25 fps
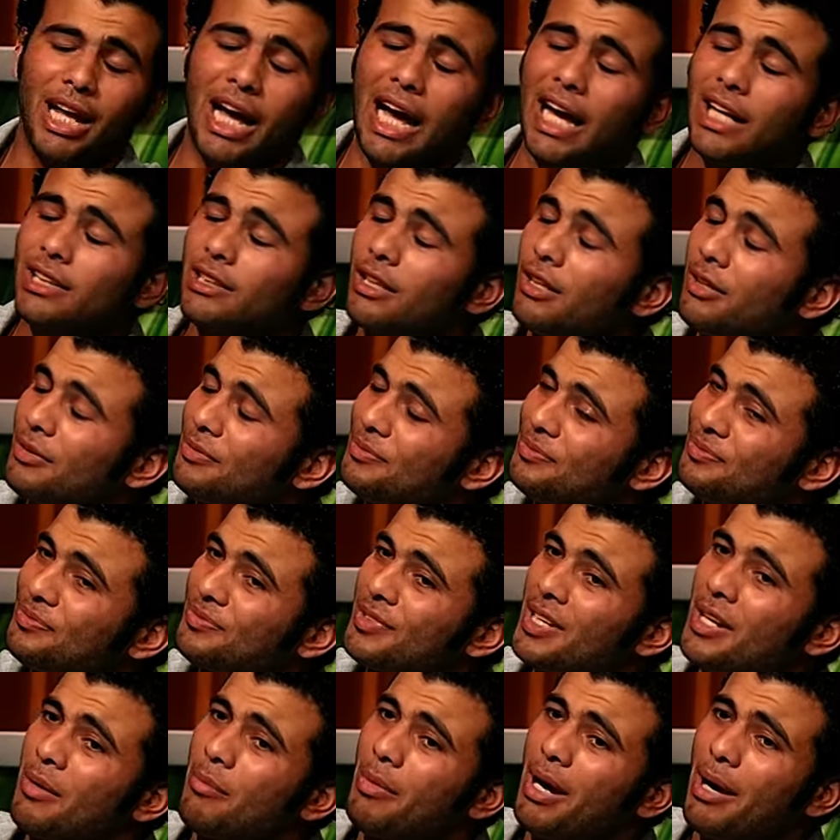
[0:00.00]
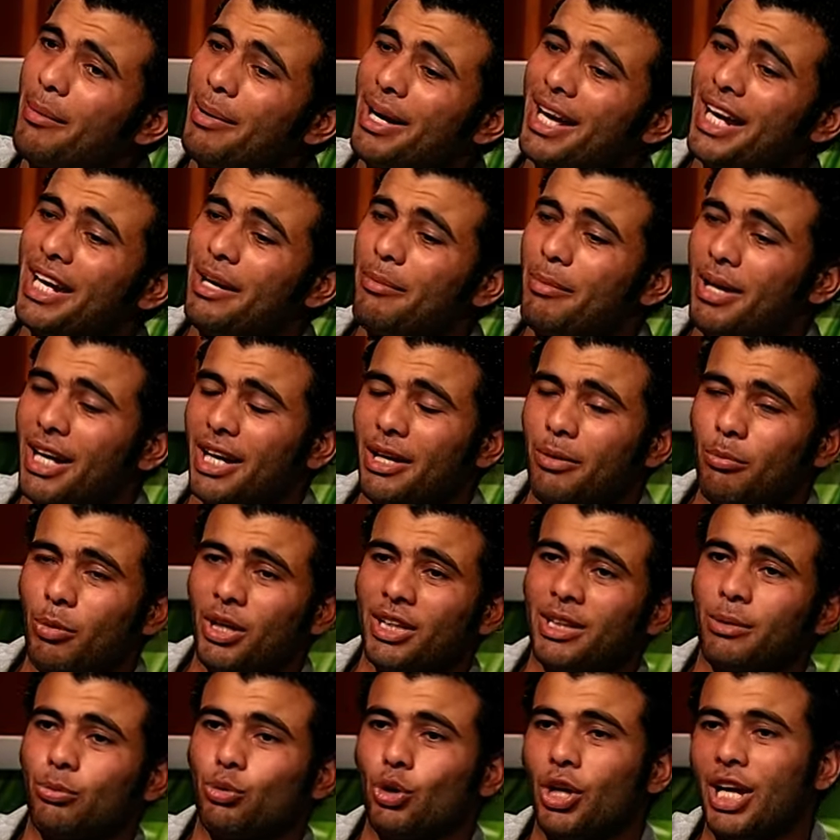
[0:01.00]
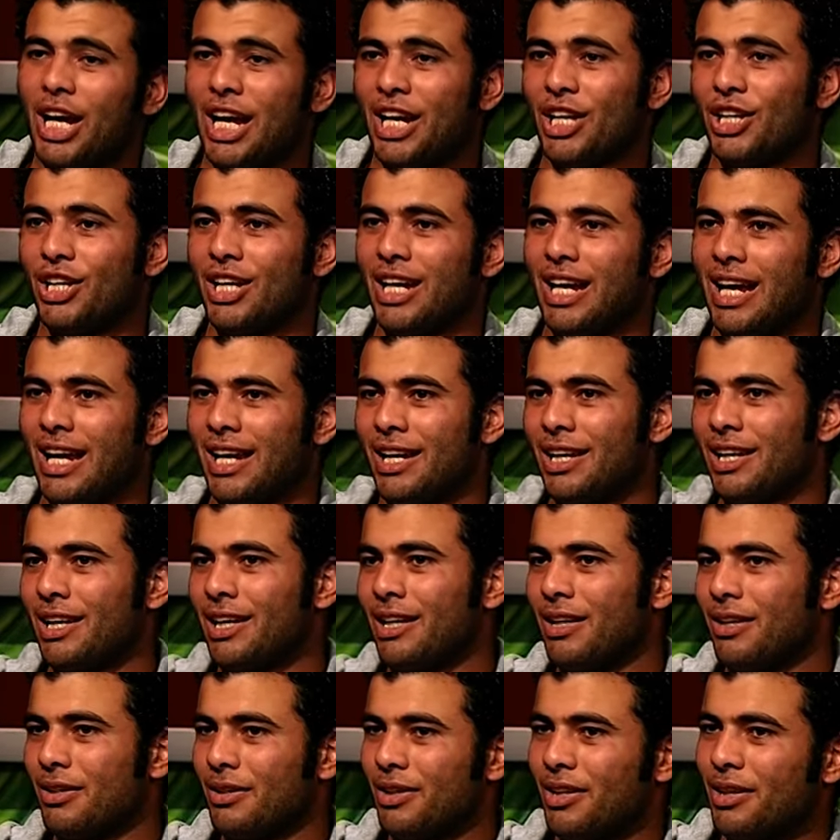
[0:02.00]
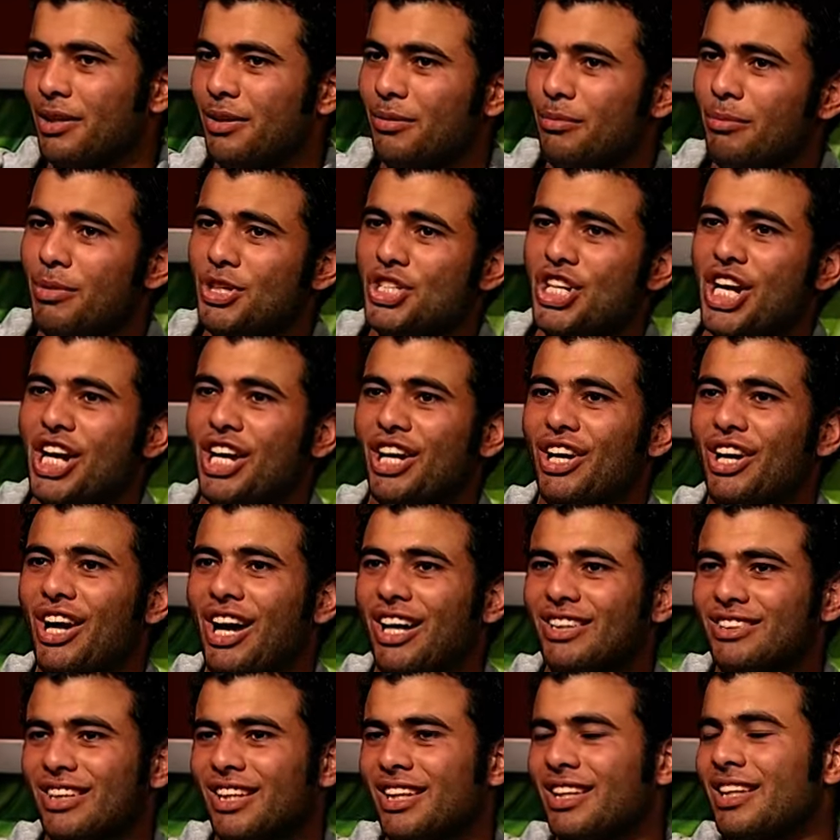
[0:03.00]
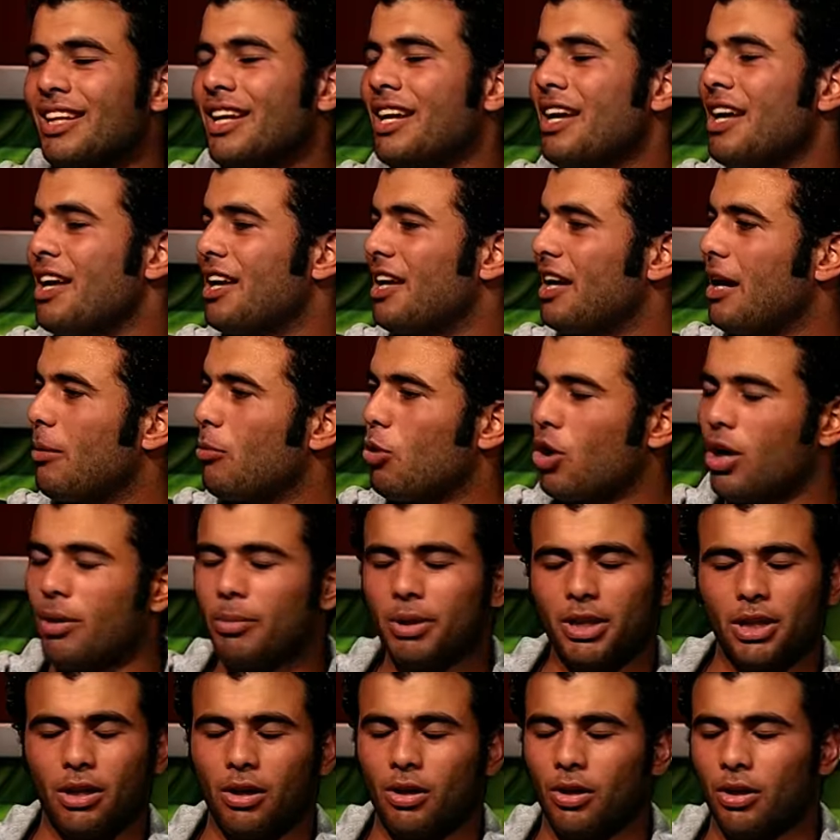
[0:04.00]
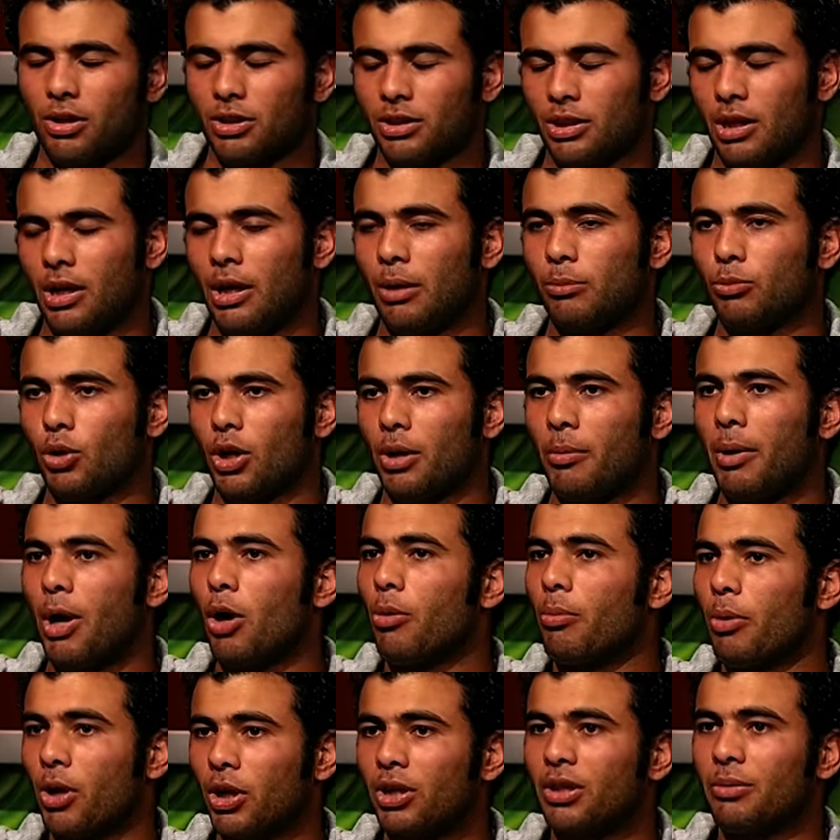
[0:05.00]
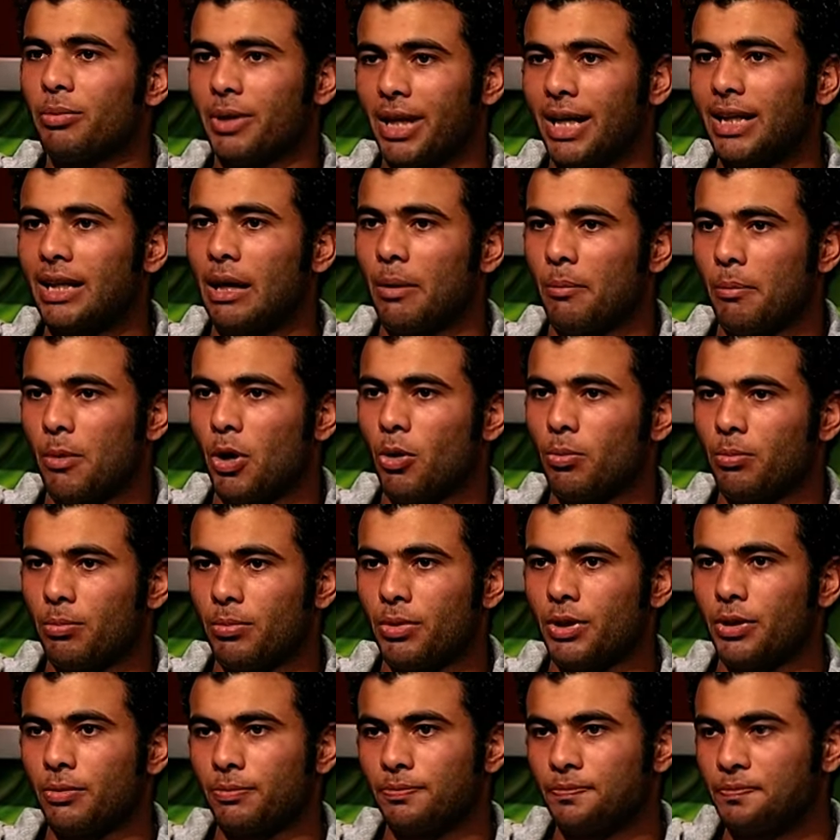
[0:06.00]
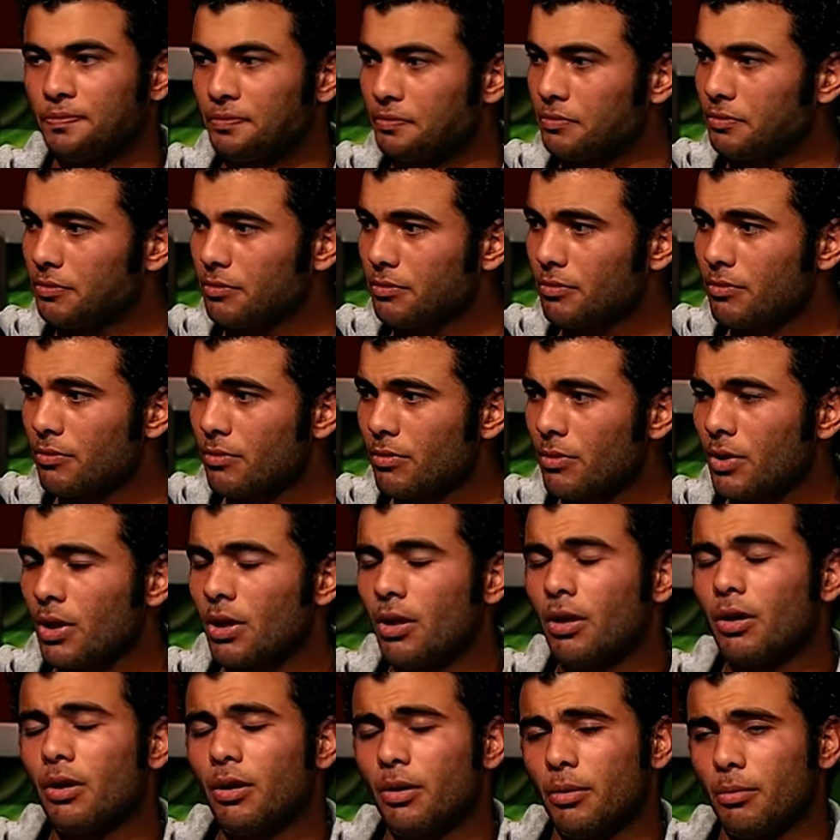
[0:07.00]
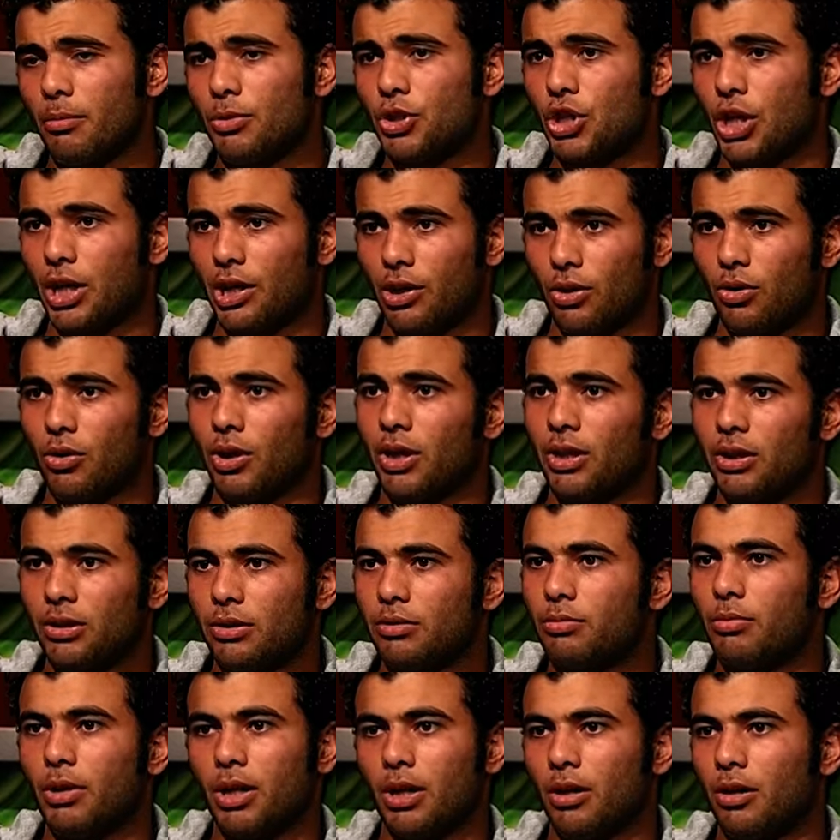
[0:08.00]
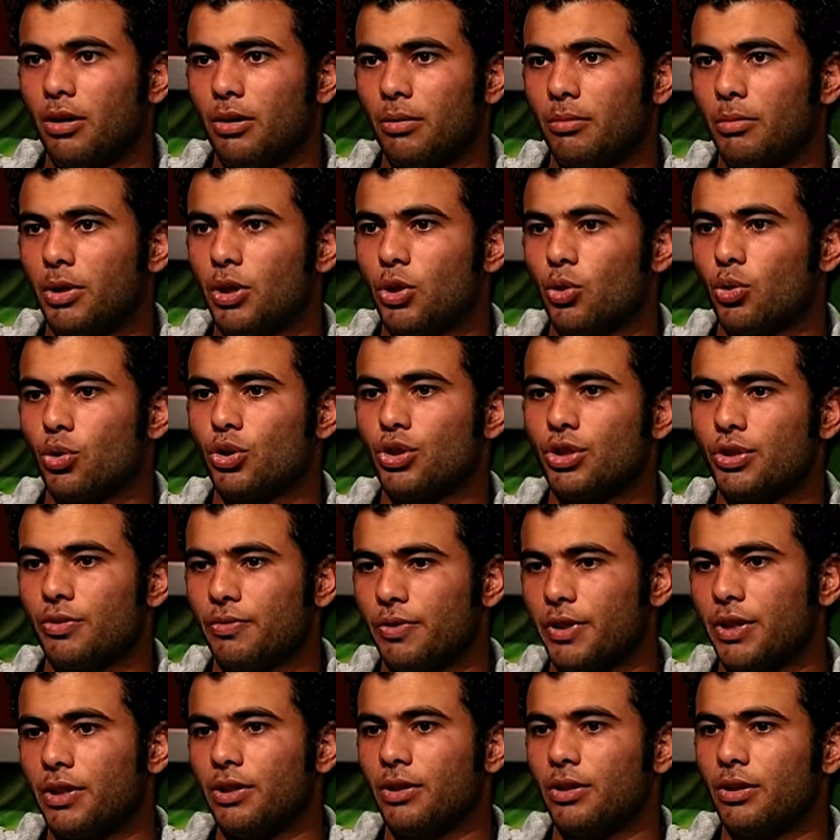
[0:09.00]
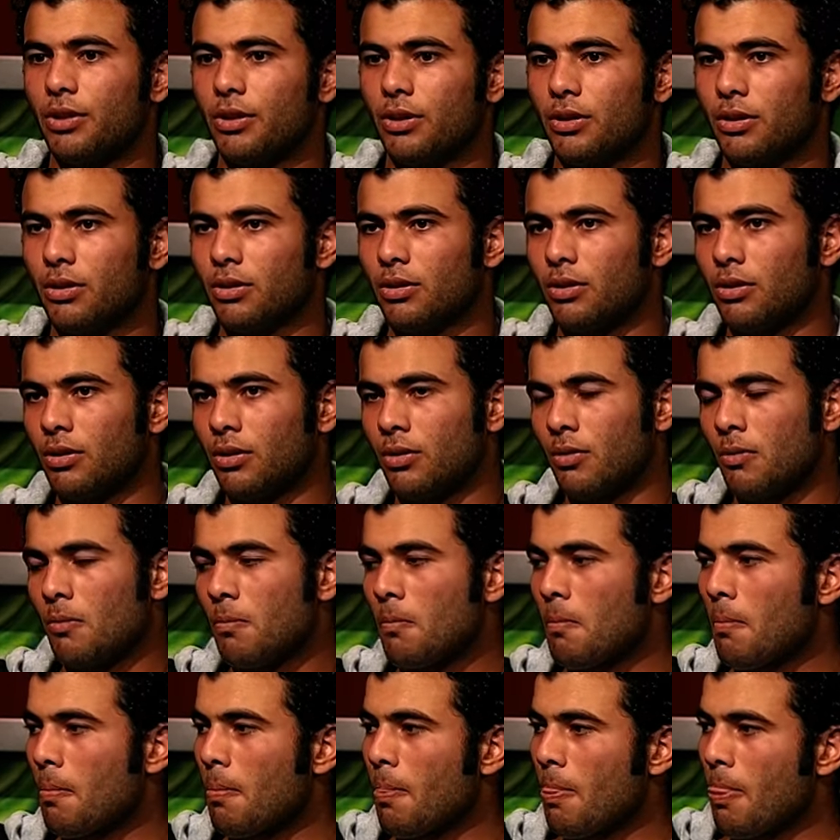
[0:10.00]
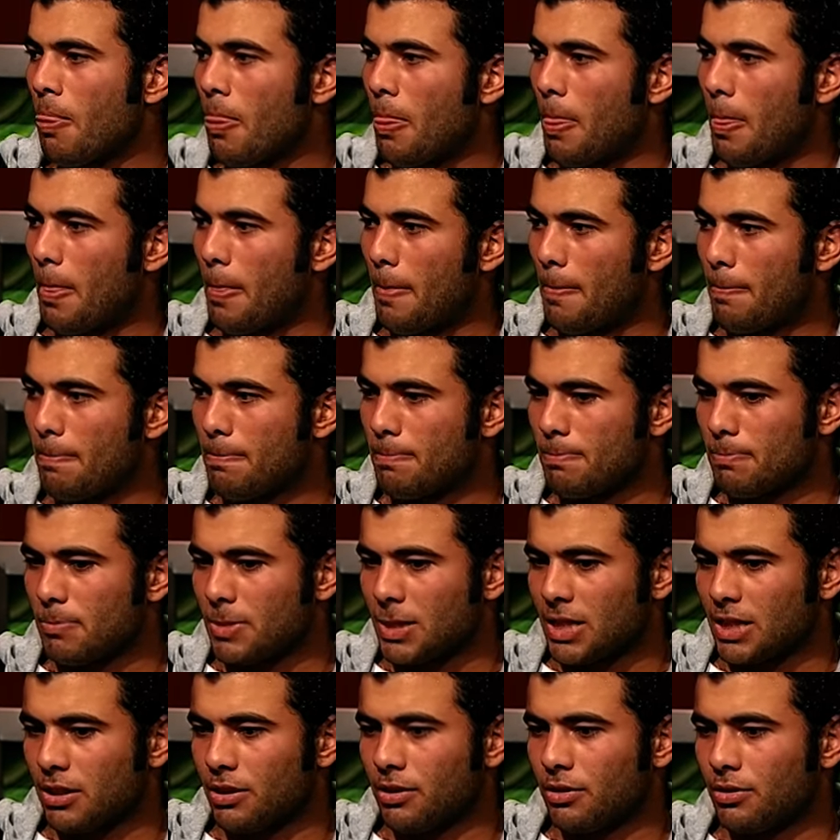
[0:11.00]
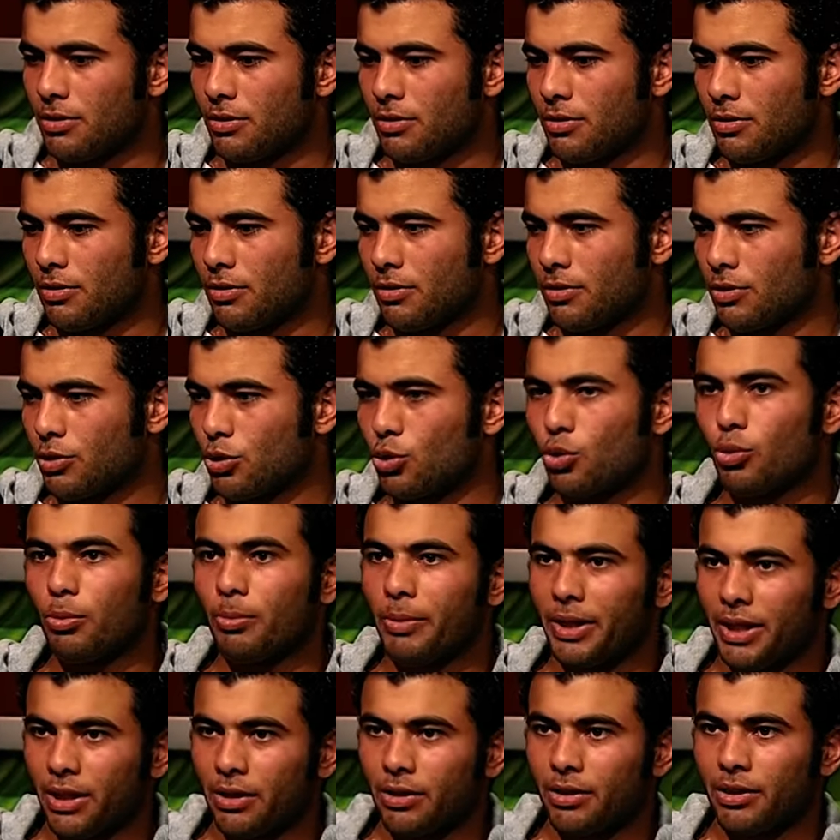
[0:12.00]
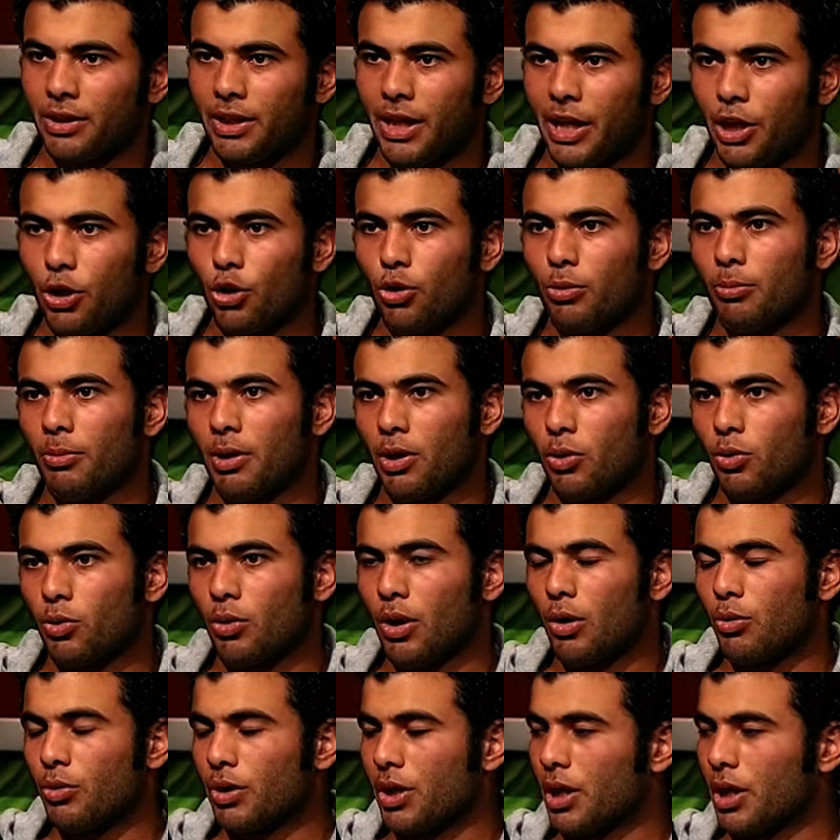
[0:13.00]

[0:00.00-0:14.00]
بنتكلم عن المعجبات انا بكلمك كلمة. انت بتقول لي على, لا المعجبات المشاكل اللي حصلت آه. لا معجبات لا خالص يعني الحمد لله بحاول بقدر الامكان اتعامل معاهم ب... بشكل كويس ما ما يكونش فيه آه، يعني اسلوب ما يضايقهم او او